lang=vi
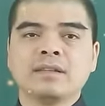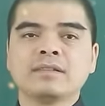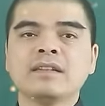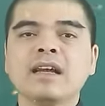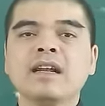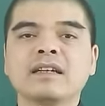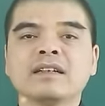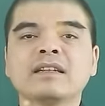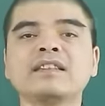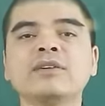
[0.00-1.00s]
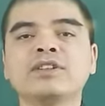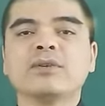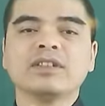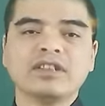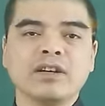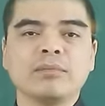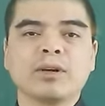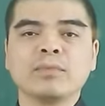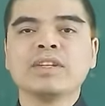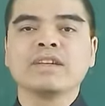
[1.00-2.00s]
Dưới đây là những cái tiêu chí quan trọng mà
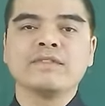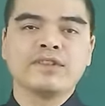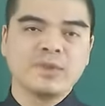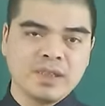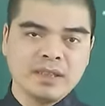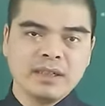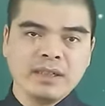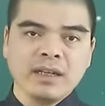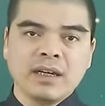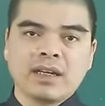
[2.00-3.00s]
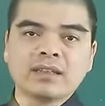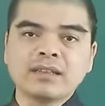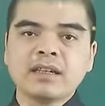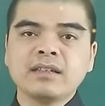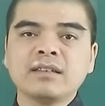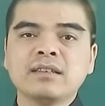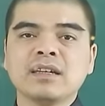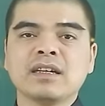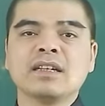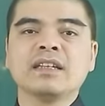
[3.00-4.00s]
quý vị cần phải chú ý. À, thứ nhất,
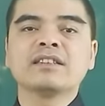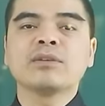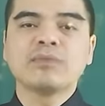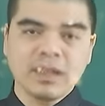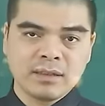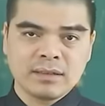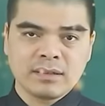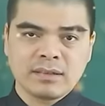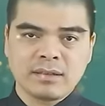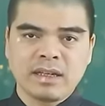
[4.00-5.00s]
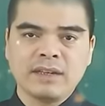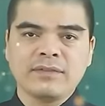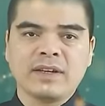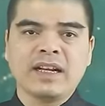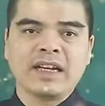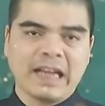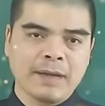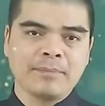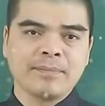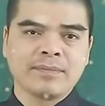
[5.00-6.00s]
người đến sông đất đấy phải là
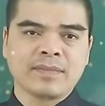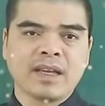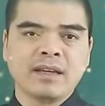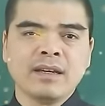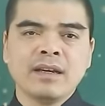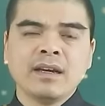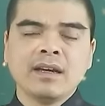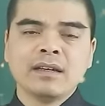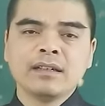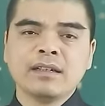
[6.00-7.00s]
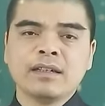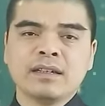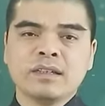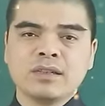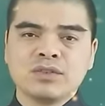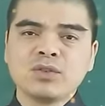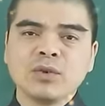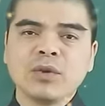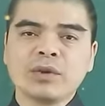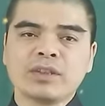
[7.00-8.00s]
nam đấy. người
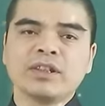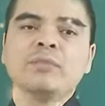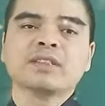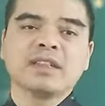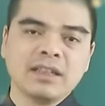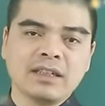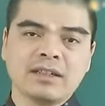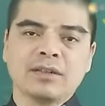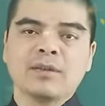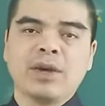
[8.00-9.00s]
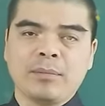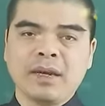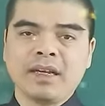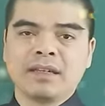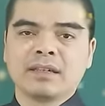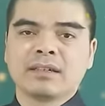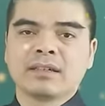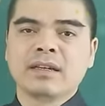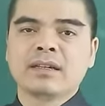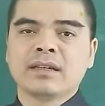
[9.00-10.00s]
trụ cột trong một gia đình khỏe mạnh
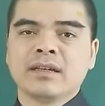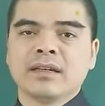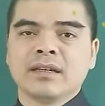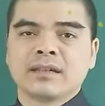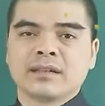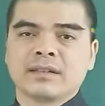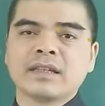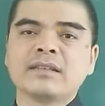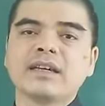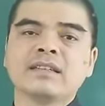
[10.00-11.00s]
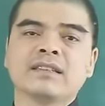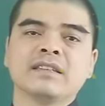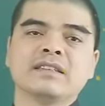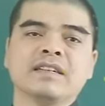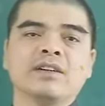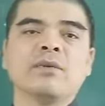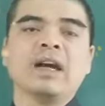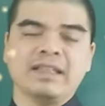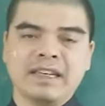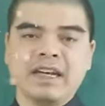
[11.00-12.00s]
đấy tính tình thì gì
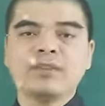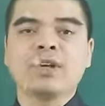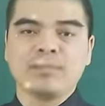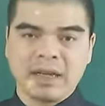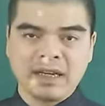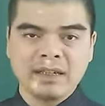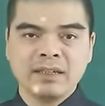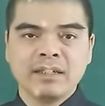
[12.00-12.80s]
hòa nhã thoải mái